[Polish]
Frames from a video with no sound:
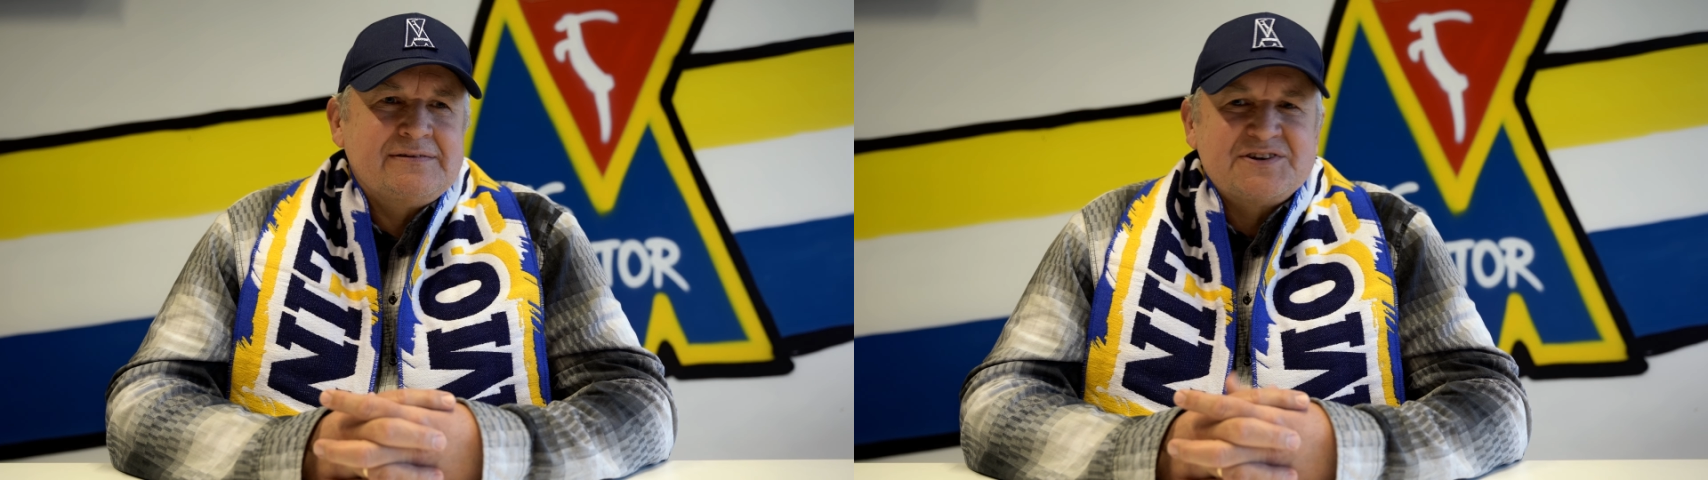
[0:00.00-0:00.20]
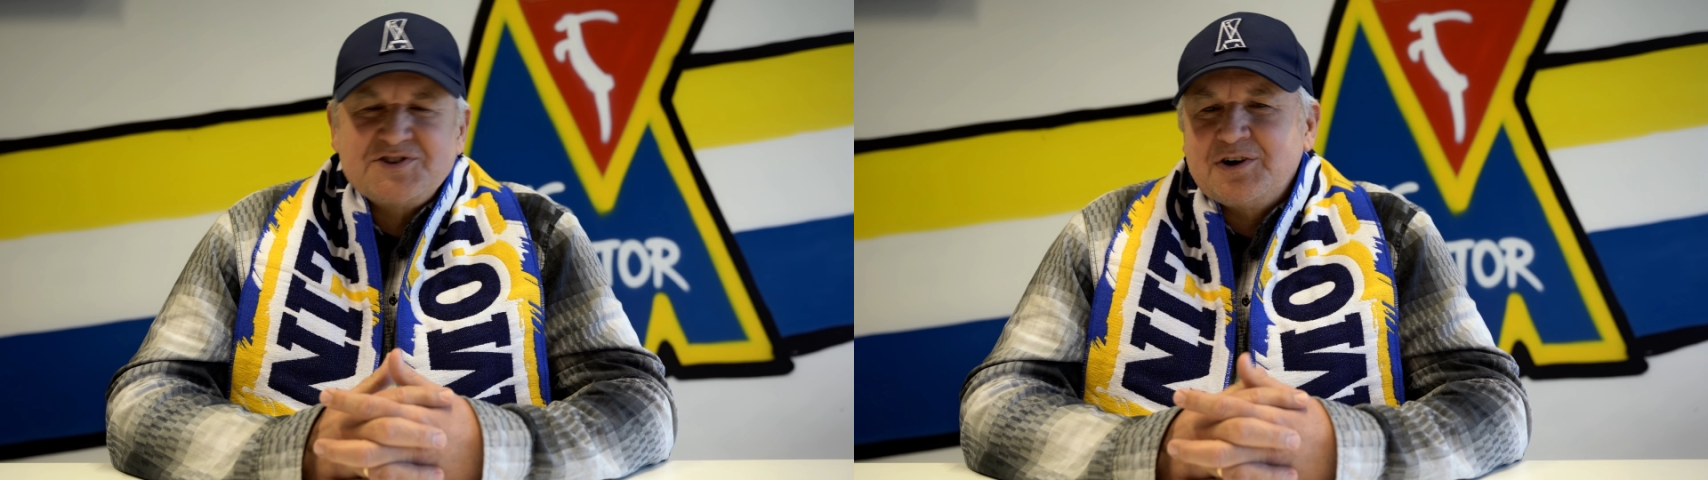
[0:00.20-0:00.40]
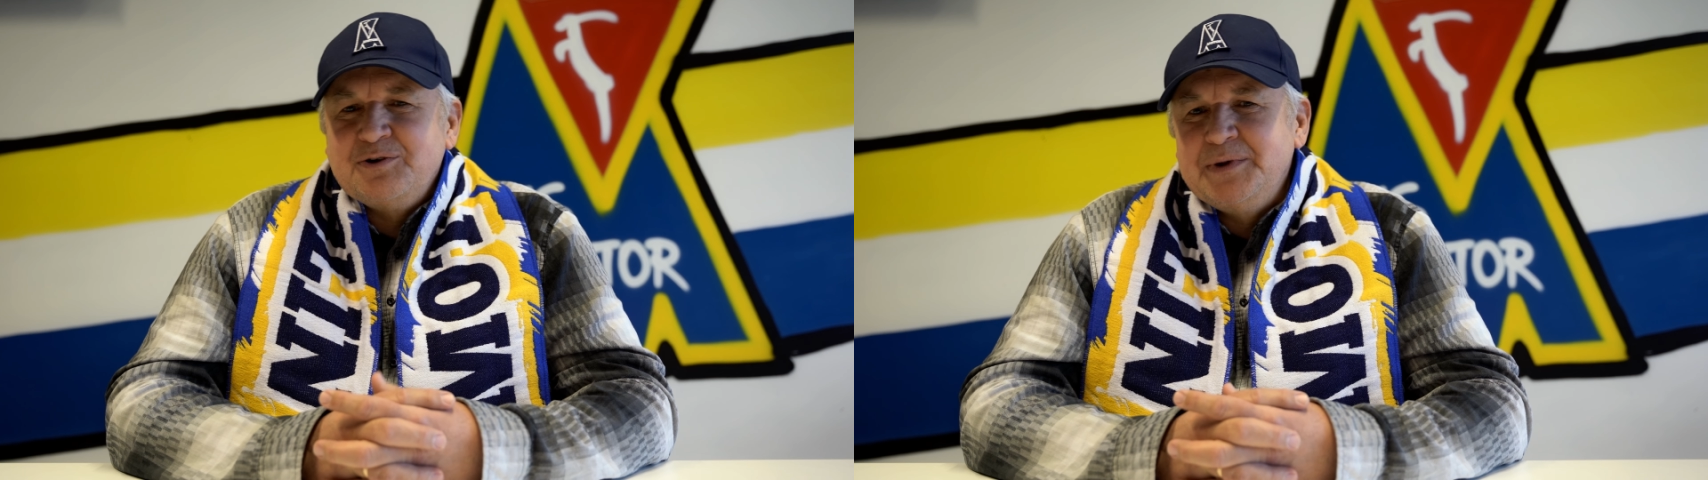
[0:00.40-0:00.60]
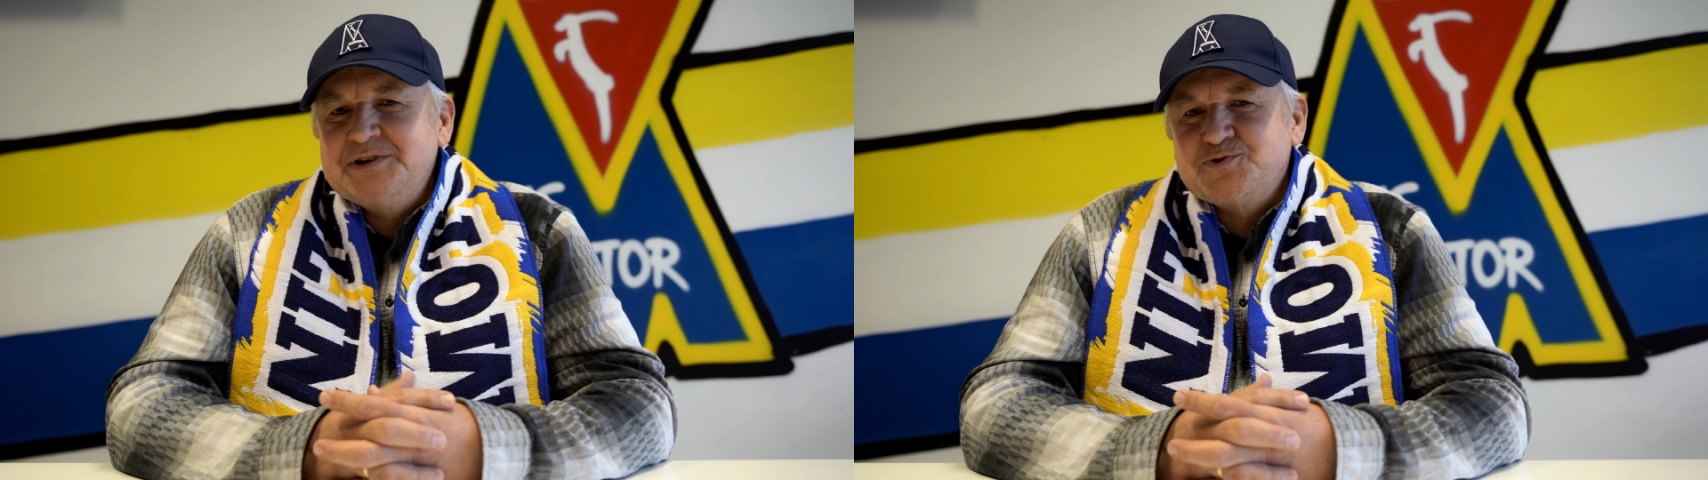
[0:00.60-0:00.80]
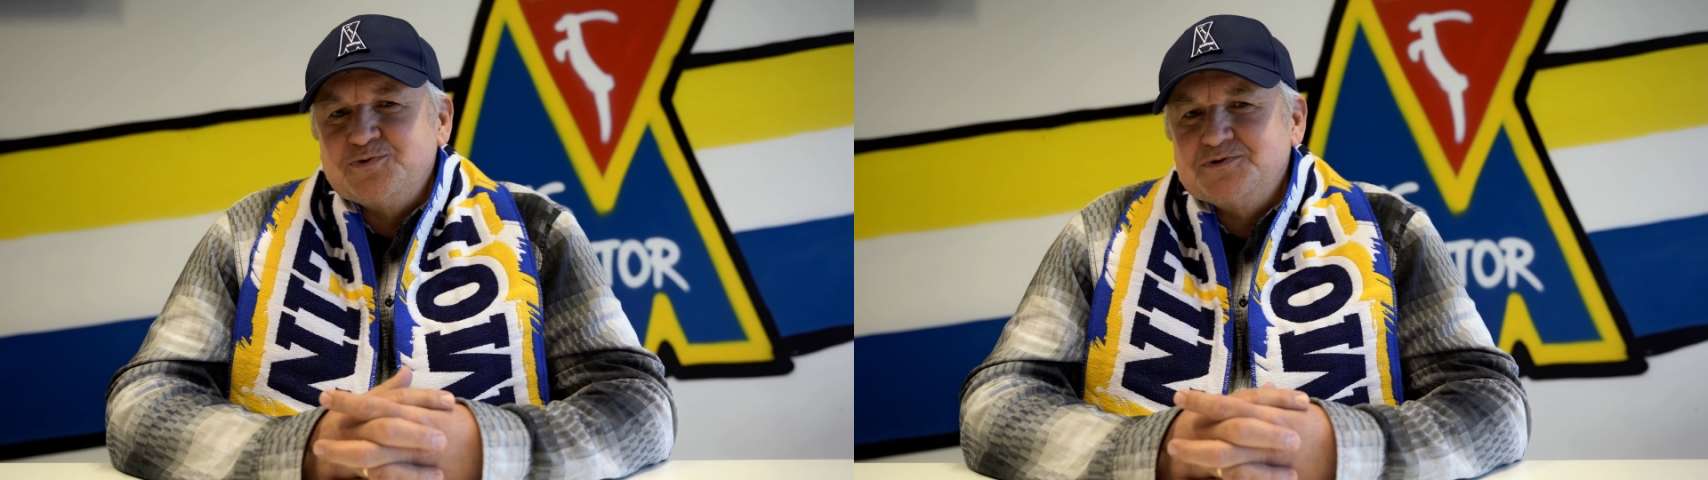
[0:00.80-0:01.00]
naszego
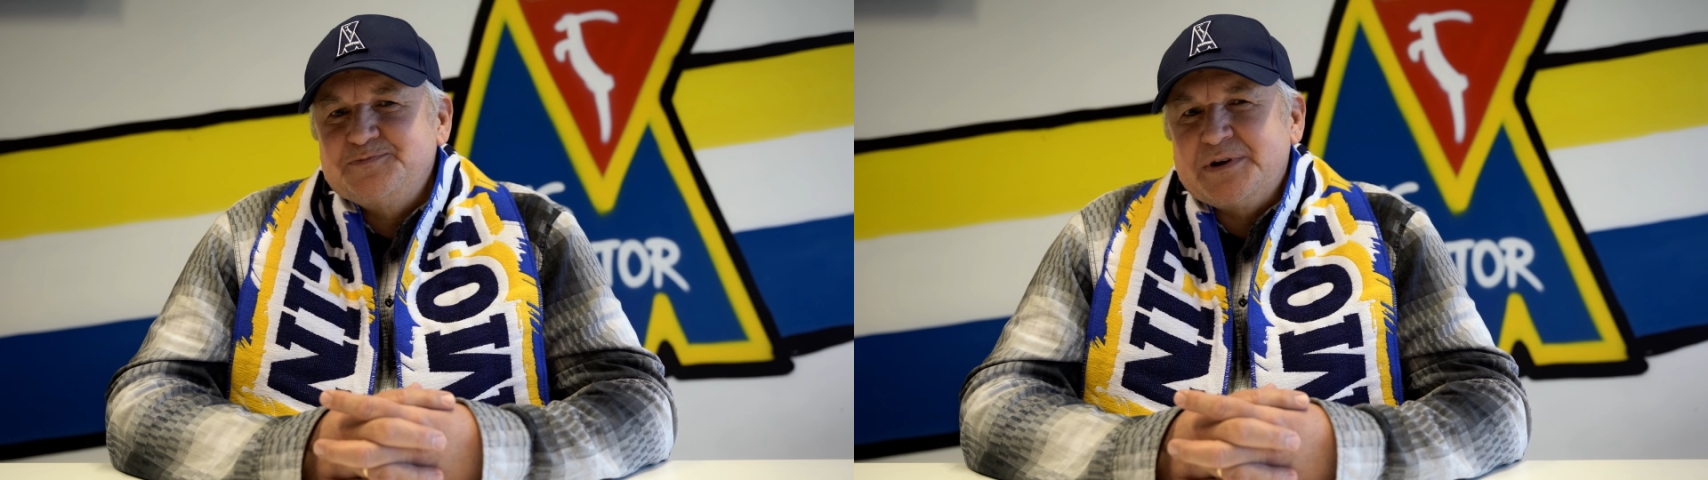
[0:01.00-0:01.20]
meczu z